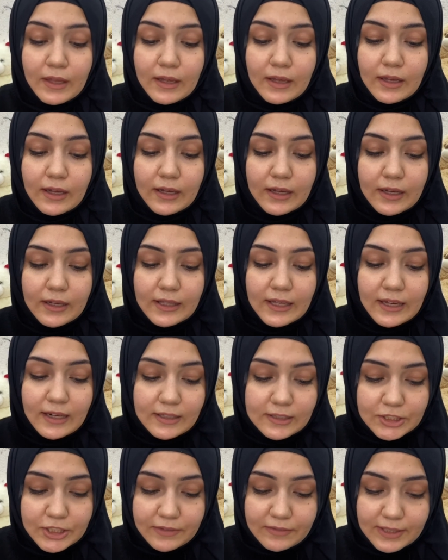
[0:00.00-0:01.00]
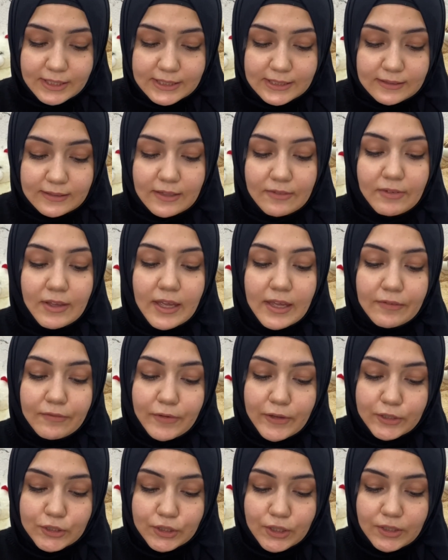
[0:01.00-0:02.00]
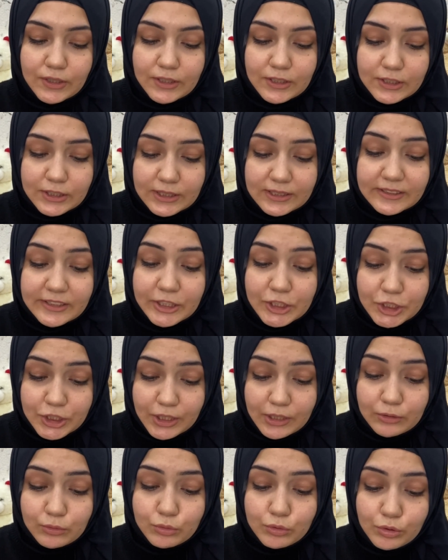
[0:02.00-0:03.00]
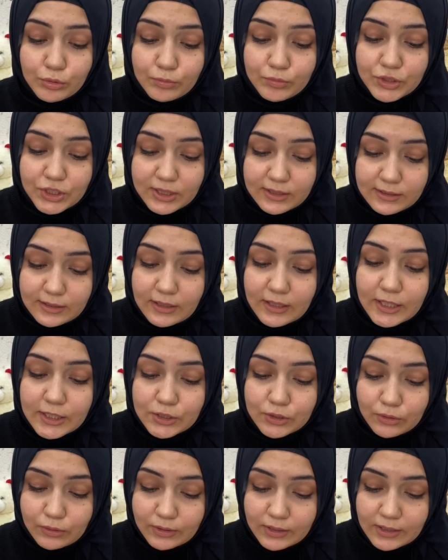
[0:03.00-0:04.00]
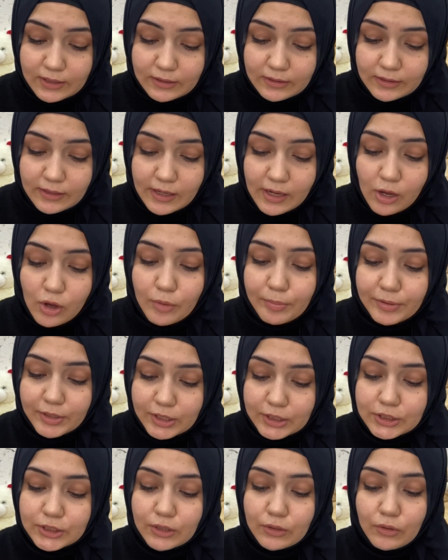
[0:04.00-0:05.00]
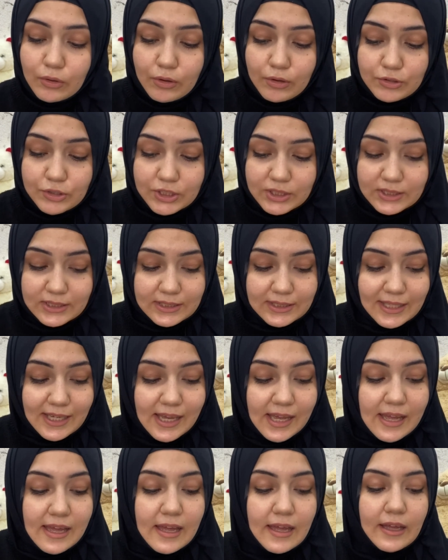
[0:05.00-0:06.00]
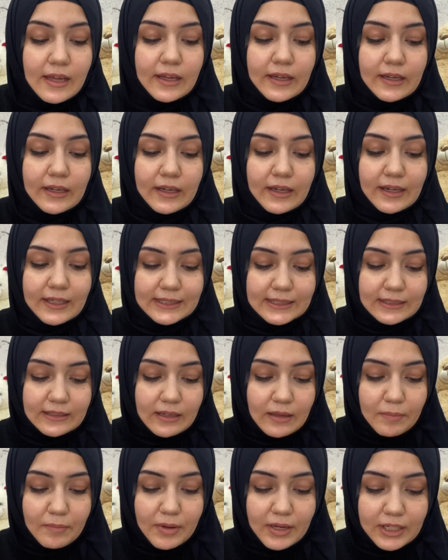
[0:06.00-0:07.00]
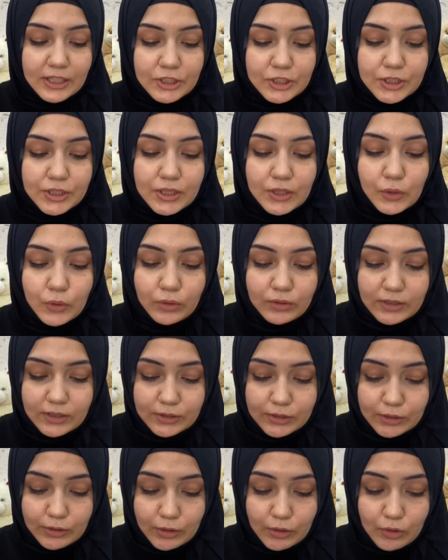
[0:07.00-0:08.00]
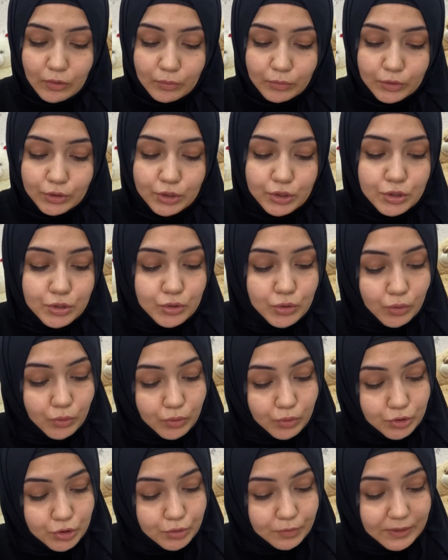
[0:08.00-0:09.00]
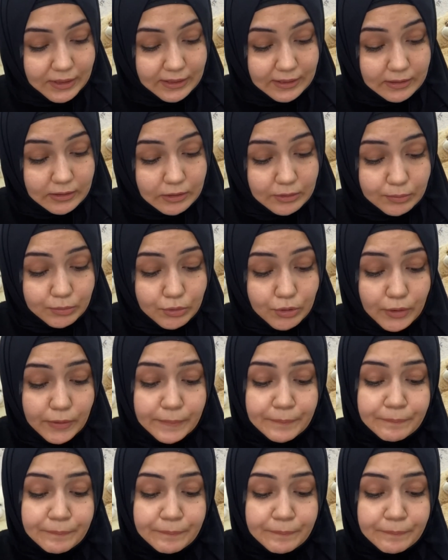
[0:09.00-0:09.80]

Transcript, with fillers: E, yara çevresinde ve enfeksiyon riski taşıyan tüm cilt lezyonlarında operasyon öncesi e, hazırlanmak için kullanılıyormuş. Çok hoşuma gitti bu.